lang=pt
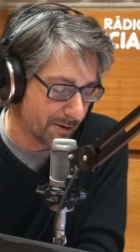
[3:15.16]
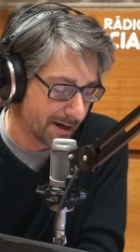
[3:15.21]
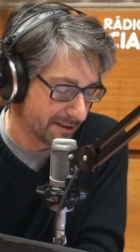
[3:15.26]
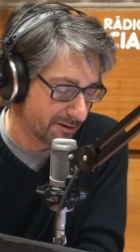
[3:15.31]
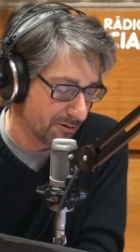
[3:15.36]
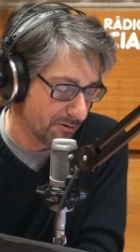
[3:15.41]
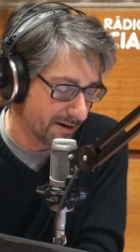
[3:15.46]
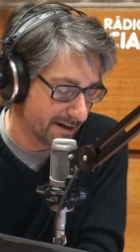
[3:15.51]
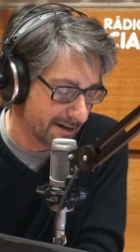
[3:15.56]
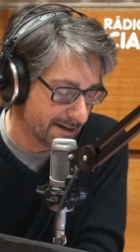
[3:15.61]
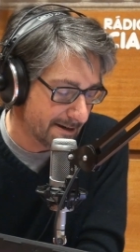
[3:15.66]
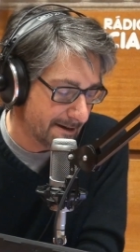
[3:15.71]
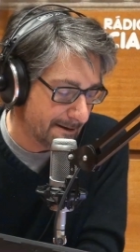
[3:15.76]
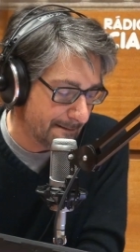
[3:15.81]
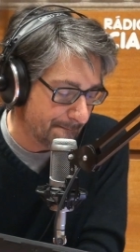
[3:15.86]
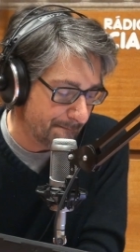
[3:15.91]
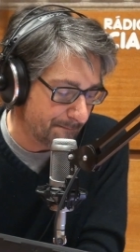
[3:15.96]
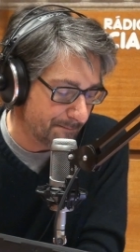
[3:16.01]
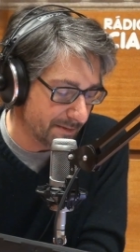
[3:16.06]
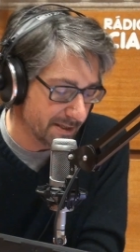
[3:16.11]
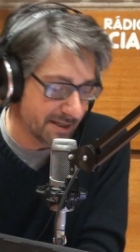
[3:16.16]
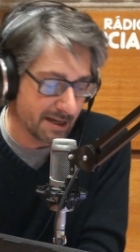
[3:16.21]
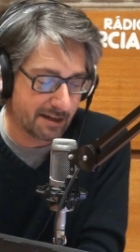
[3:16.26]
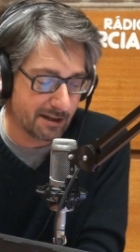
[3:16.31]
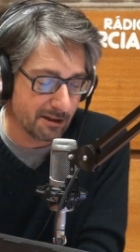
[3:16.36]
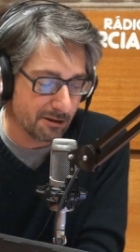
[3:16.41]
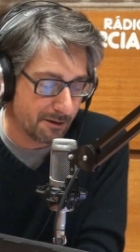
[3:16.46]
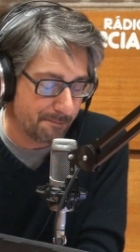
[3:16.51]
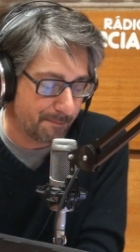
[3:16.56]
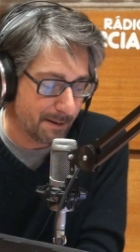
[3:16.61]
ardor e
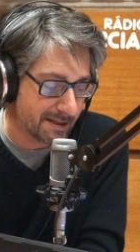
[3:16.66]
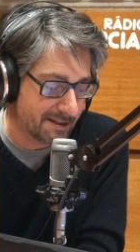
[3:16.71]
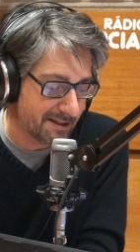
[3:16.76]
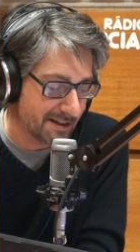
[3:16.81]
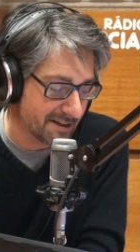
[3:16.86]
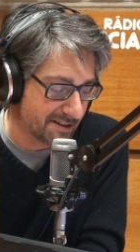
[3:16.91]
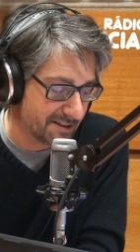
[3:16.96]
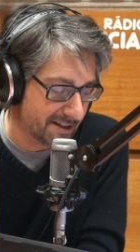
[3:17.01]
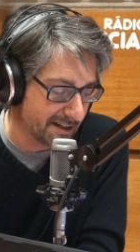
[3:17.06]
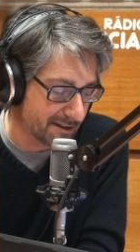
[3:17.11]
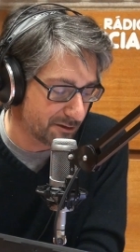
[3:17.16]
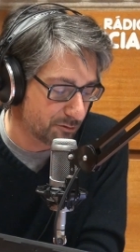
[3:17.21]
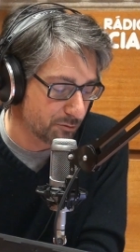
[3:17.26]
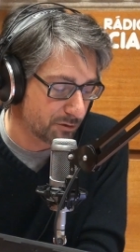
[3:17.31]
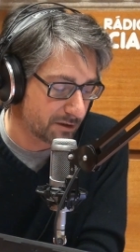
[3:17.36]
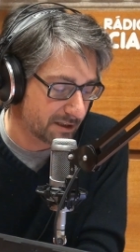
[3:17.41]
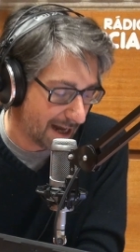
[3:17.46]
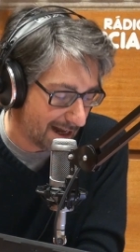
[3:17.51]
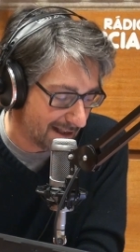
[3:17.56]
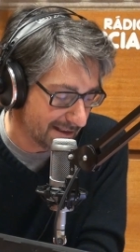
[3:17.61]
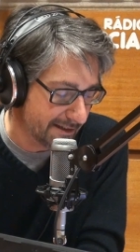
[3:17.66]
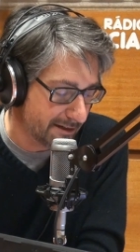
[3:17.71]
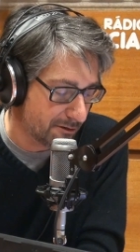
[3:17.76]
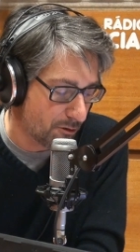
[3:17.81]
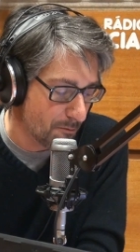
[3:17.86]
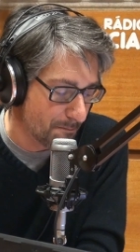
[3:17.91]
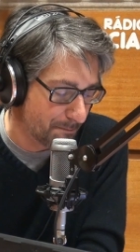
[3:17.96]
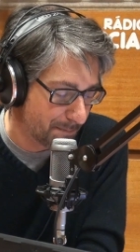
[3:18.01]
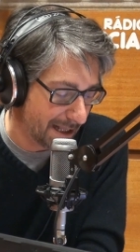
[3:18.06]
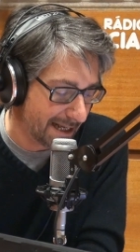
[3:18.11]
aquilo que parecia ser a total e
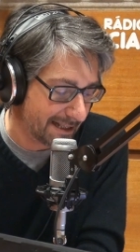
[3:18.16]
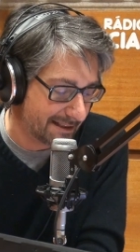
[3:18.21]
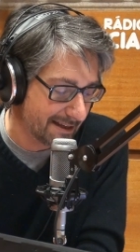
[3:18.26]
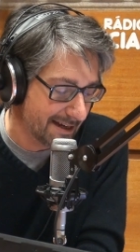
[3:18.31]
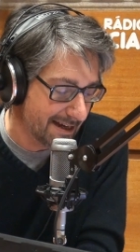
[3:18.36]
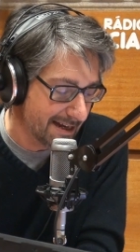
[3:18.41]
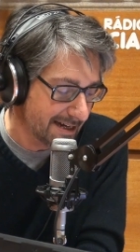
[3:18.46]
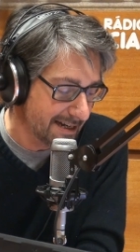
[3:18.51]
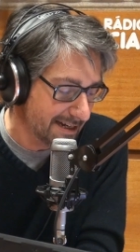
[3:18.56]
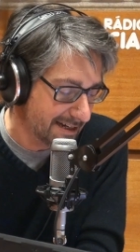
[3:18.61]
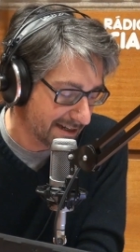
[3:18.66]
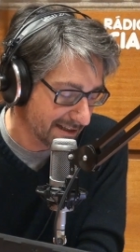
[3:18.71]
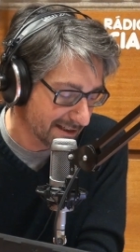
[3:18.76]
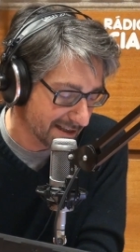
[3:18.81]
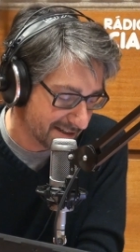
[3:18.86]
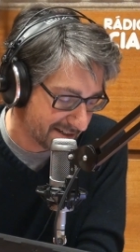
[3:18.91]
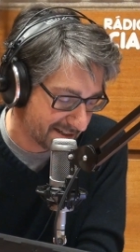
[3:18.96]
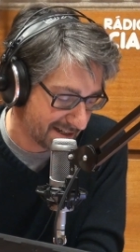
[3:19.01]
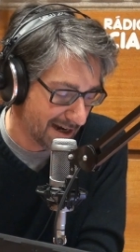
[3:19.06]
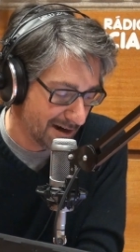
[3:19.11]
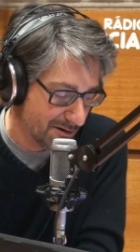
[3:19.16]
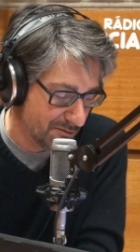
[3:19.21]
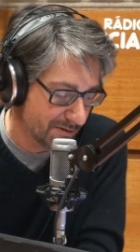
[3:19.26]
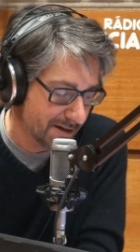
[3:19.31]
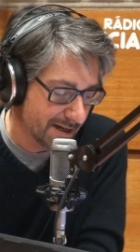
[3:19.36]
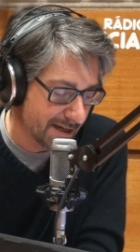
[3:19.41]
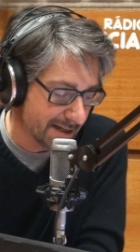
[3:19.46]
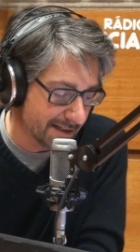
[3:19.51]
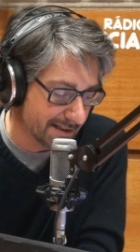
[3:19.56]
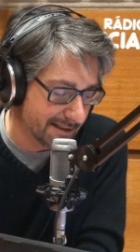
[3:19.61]
completa aniquilação
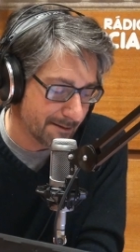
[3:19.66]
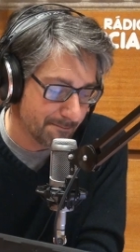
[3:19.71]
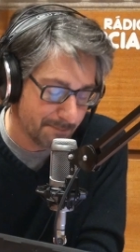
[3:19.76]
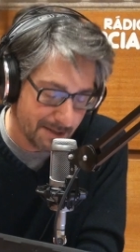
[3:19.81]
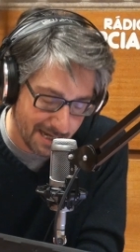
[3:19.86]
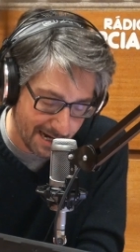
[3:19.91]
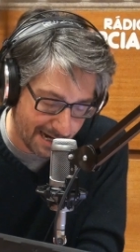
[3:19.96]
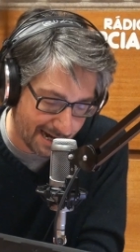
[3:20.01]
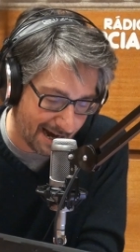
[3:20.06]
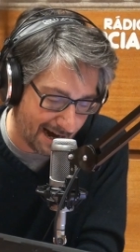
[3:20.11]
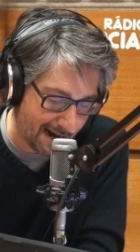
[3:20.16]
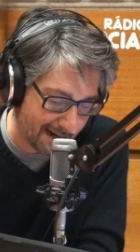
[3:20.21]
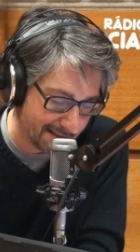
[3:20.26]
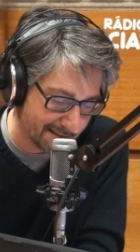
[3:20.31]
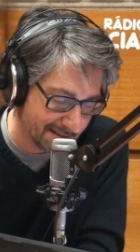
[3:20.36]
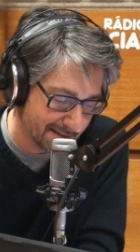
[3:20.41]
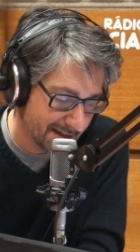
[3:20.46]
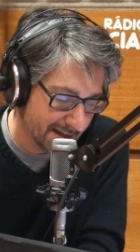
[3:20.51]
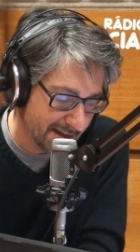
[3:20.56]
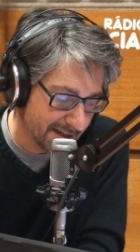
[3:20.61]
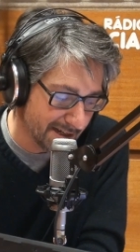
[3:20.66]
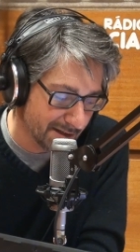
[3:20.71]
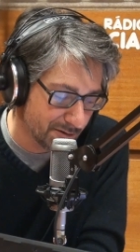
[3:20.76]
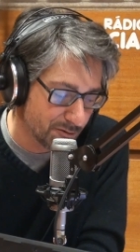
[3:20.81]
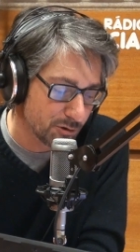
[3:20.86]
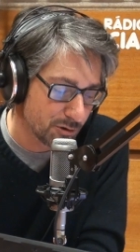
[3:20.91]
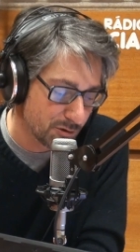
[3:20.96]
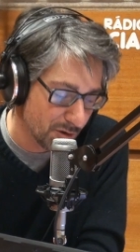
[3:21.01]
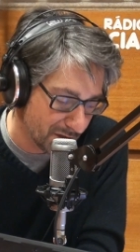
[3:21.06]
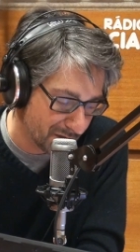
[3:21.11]
da minha carne e
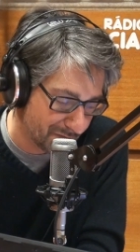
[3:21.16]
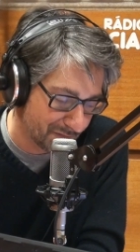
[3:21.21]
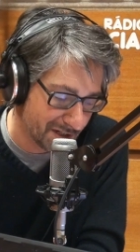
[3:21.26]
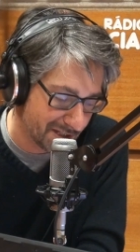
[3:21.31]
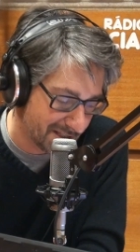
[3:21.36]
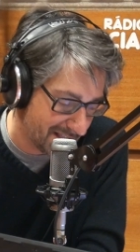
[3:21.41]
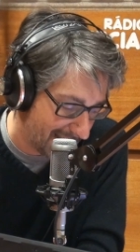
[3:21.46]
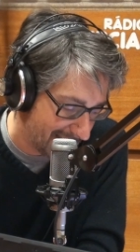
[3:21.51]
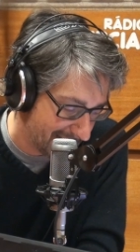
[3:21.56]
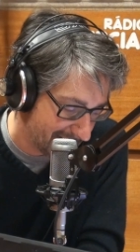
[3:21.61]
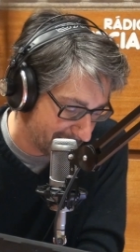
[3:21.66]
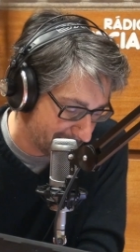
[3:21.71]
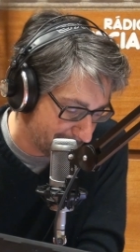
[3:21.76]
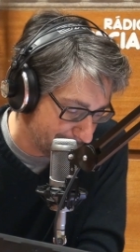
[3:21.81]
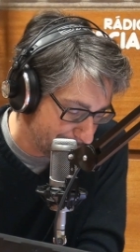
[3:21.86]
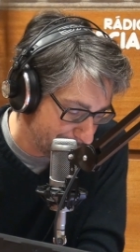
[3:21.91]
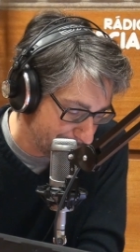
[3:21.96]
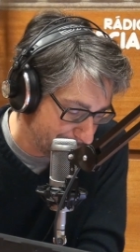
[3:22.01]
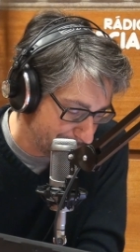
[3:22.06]
dos dois vegetais.